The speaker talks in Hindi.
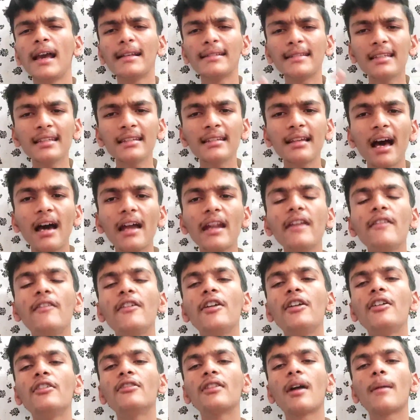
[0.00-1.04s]
ऐसी सारी
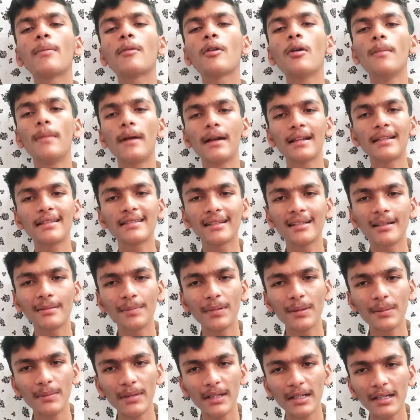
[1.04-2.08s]
वीडियोस आपको हमारे चैनल
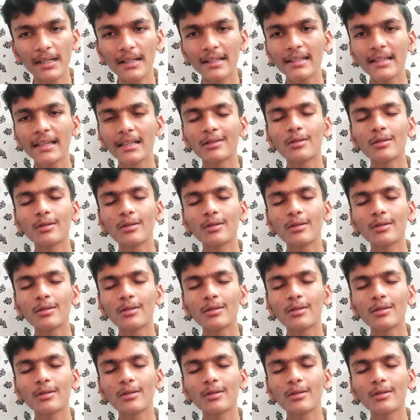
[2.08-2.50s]
पे मिल रही